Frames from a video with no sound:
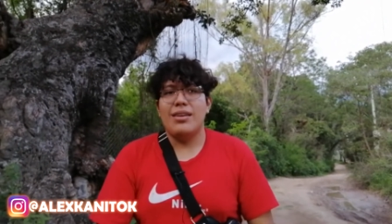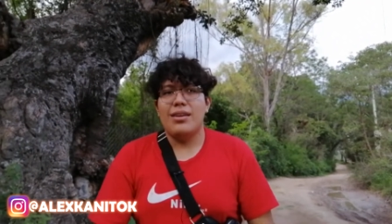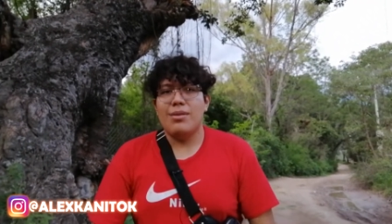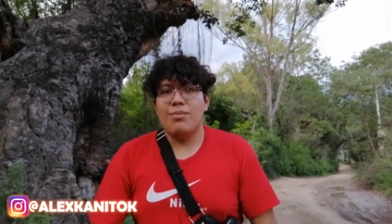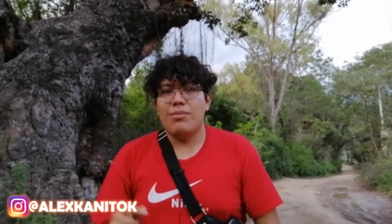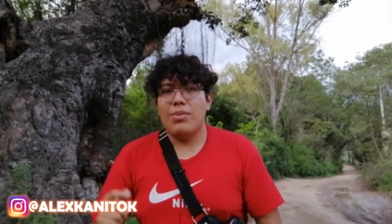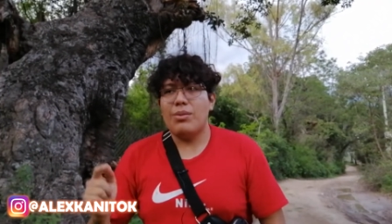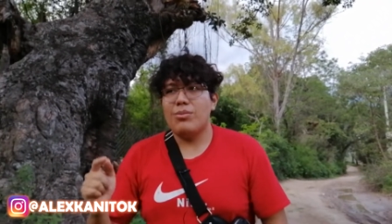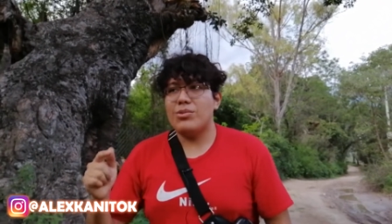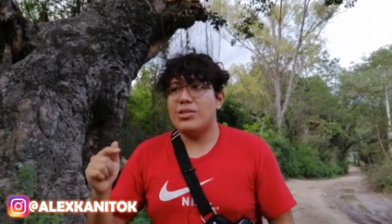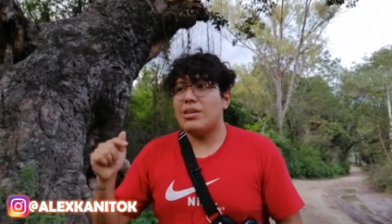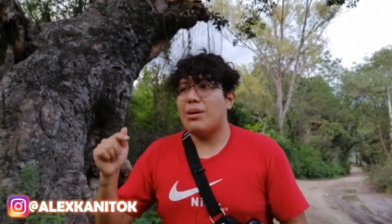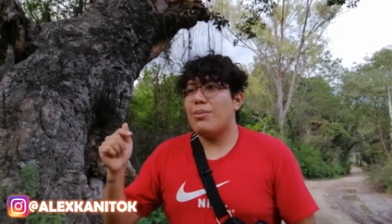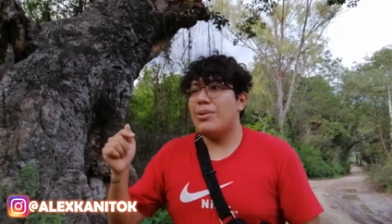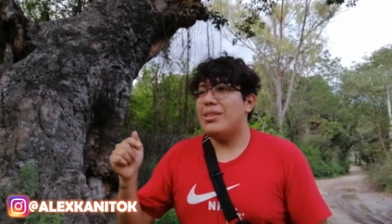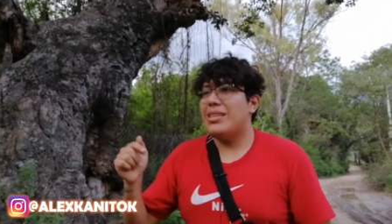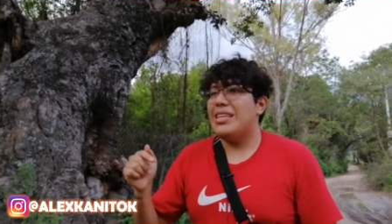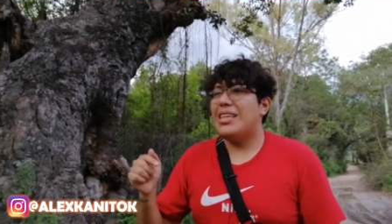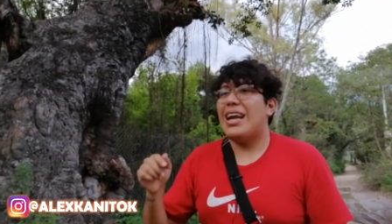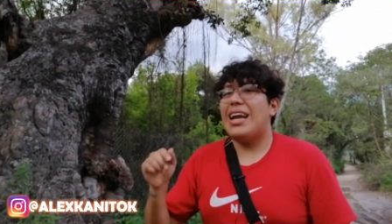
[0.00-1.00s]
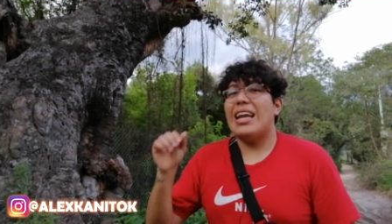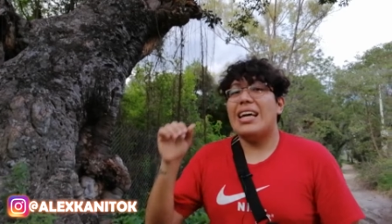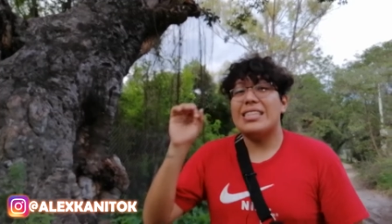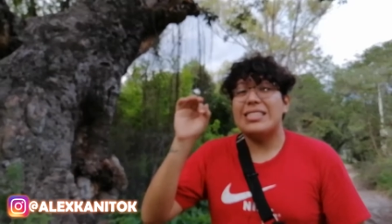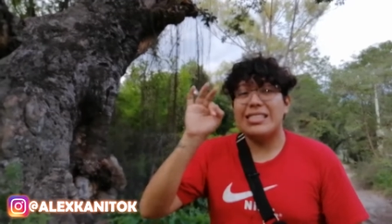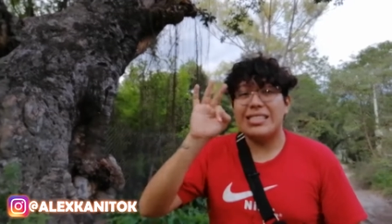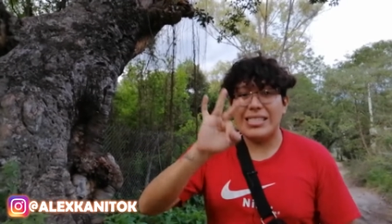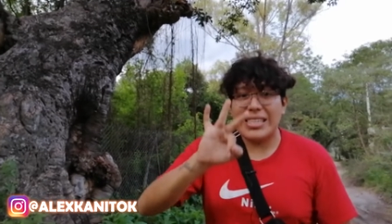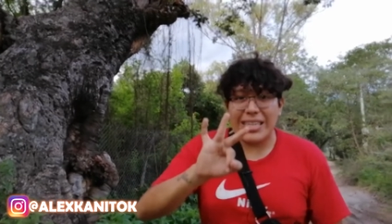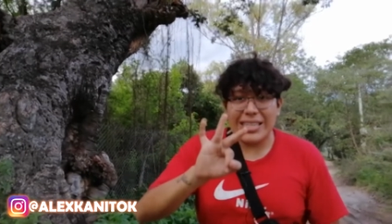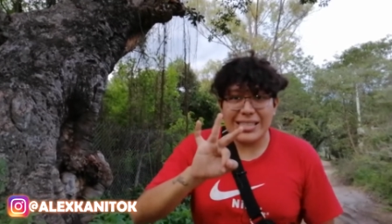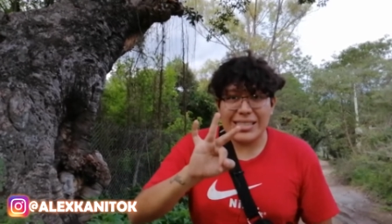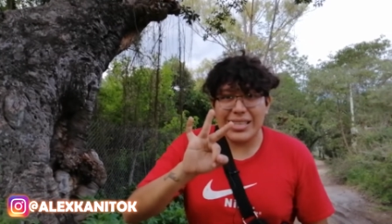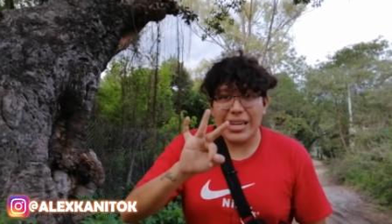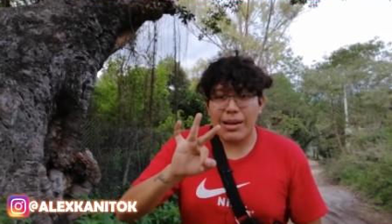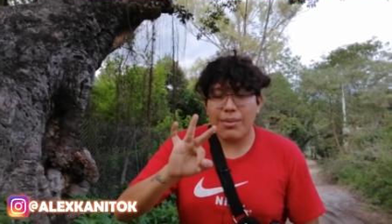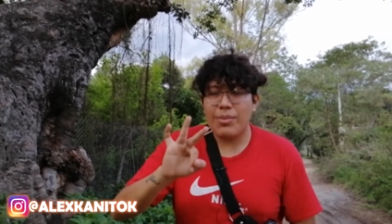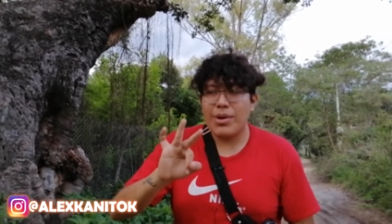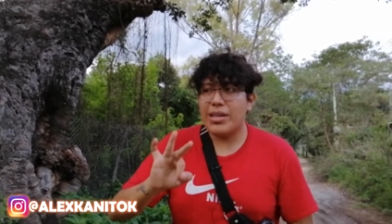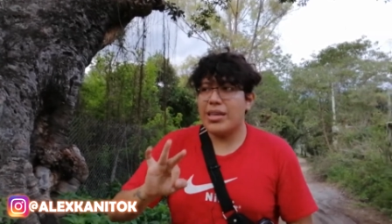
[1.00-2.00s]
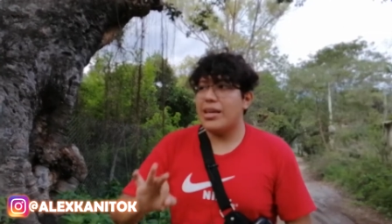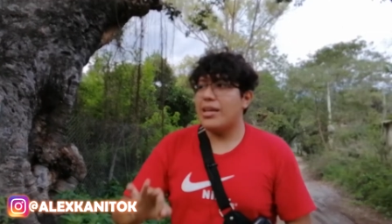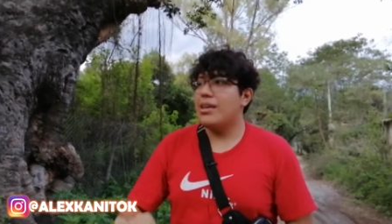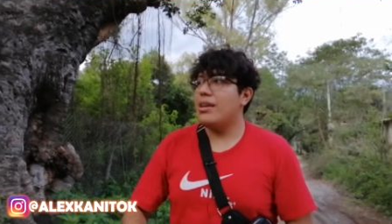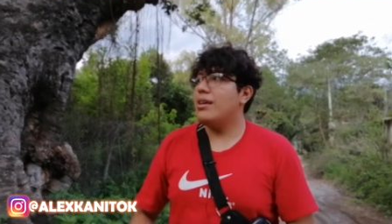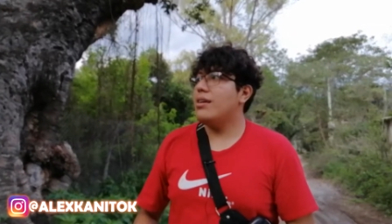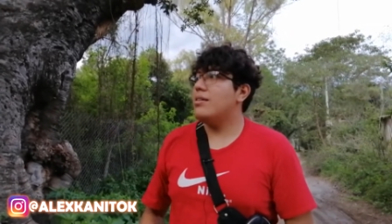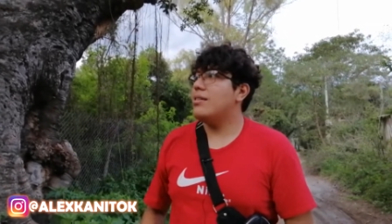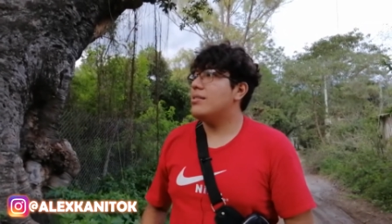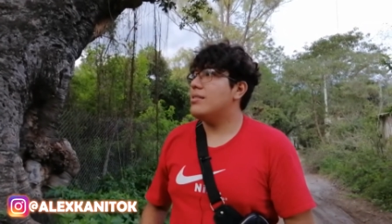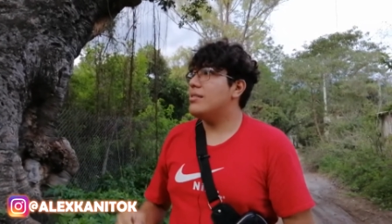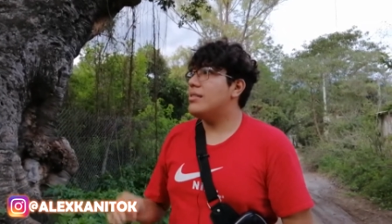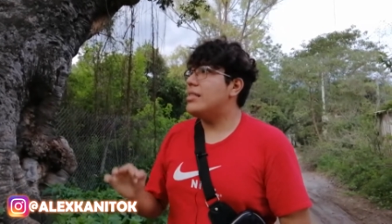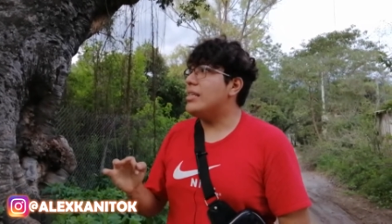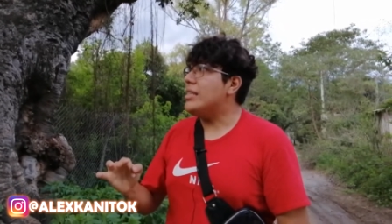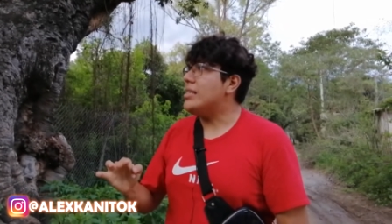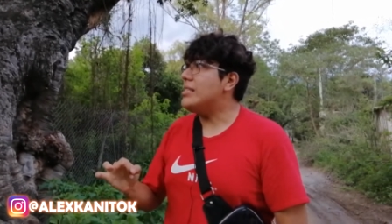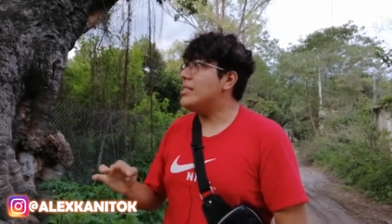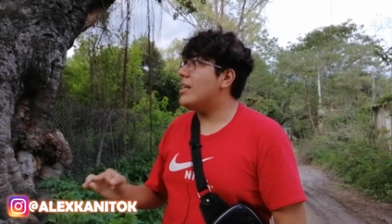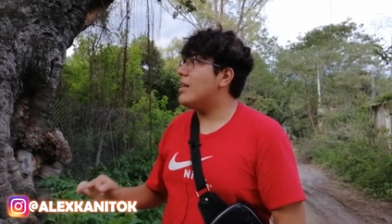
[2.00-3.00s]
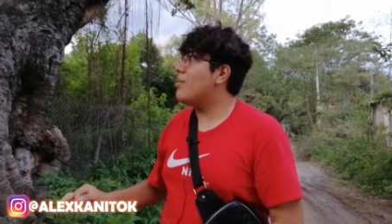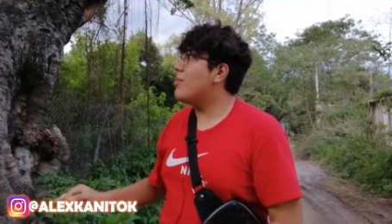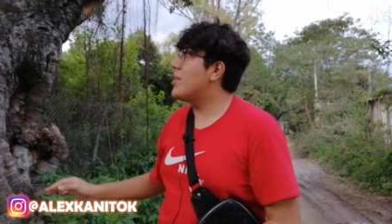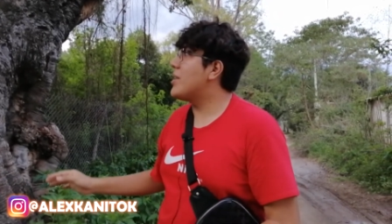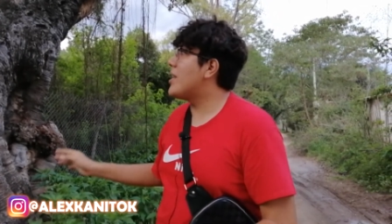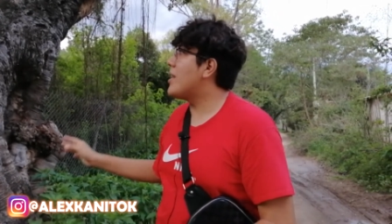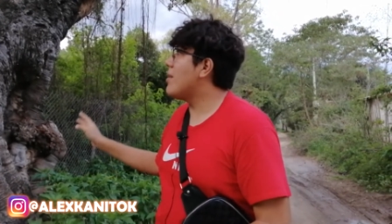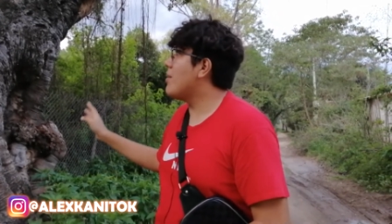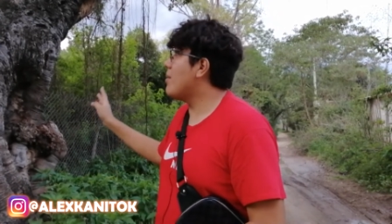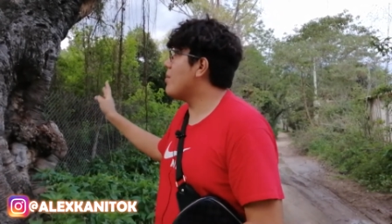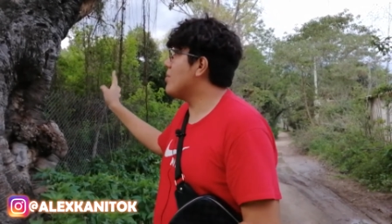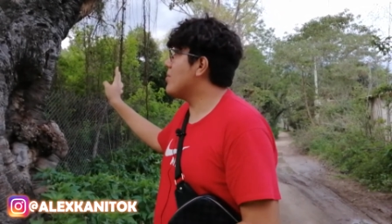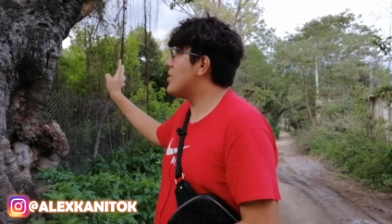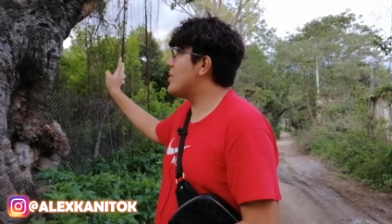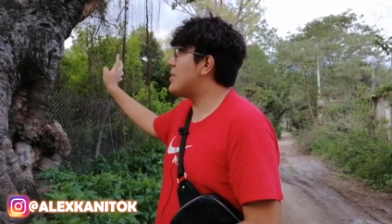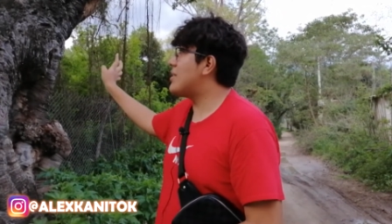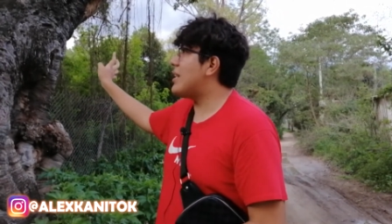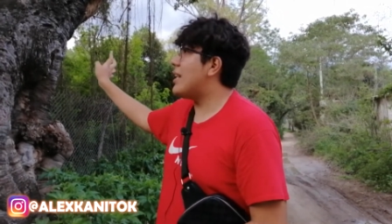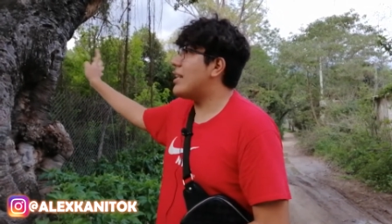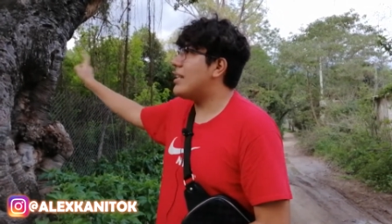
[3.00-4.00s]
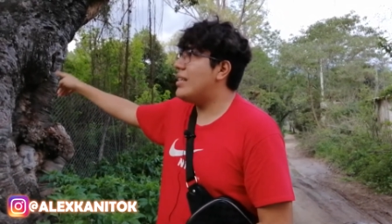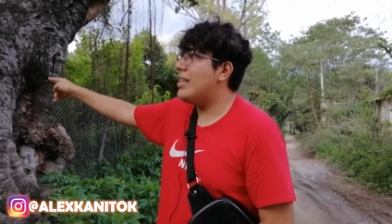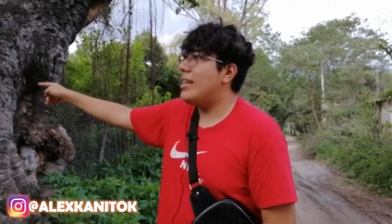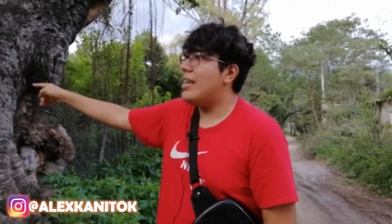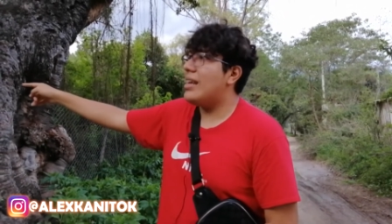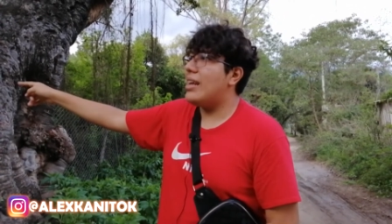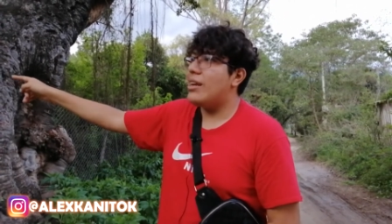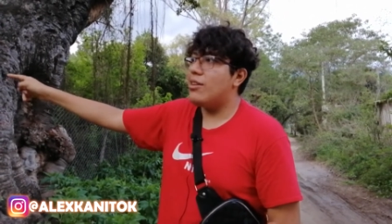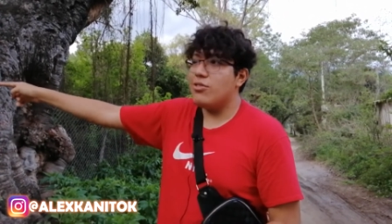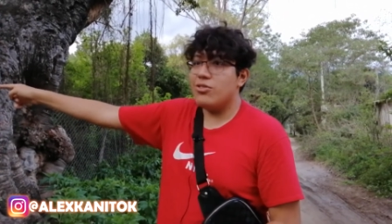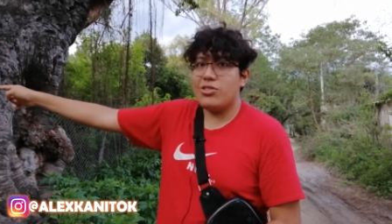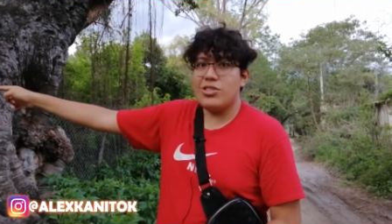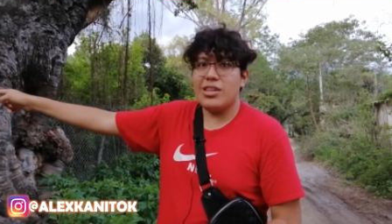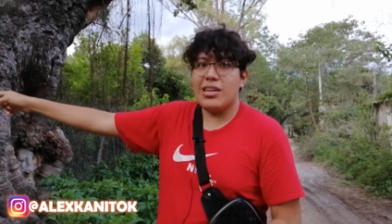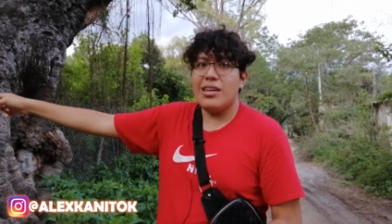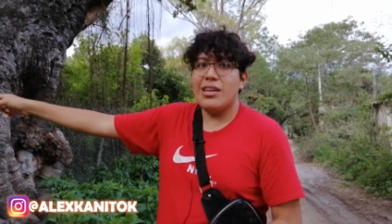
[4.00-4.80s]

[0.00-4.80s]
Vamos a venir a las 3 de la mañana. 3 de la mañana vamos a estar aquí en la noche.